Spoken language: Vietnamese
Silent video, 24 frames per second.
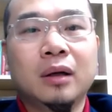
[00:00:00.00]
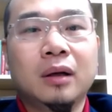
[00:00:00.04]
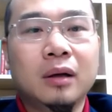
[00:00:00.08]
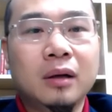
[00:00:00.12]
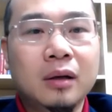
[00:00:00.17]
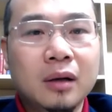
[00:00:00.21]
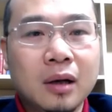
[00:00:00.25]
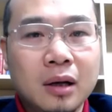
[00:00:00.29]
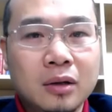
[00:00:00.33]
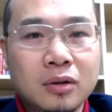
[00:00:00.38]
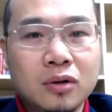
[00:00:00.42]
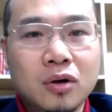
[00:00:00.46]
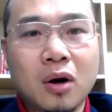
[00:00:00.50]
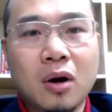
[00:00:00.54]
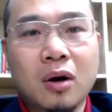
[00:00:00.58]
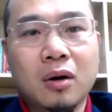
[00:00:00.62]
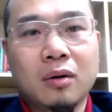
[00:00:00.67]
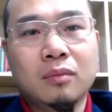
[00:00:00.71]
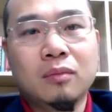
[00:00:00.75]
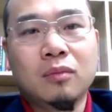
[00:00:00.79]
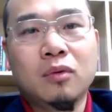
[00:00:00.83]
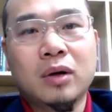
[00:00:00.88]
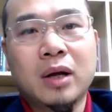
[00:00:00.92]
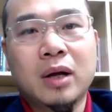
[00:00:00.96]
lựa chọn
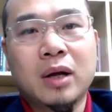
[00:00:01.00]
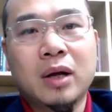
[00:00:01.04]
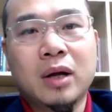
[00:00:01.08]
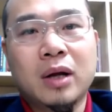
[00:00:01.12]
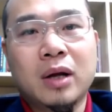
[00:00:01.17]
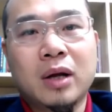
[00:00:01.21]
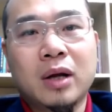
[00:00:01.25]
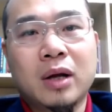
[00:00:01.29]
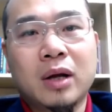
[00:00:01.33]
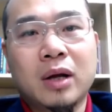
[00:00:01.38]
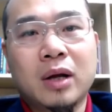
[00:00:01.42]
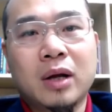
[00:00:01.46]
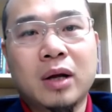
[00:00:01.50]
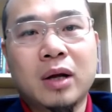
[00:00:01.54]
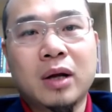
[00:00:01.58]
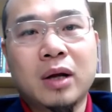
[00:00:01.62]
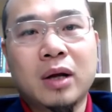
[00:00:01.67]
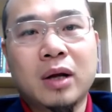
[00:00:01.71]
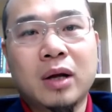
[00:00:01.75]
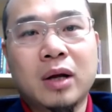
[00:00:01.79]
một cái công cụ,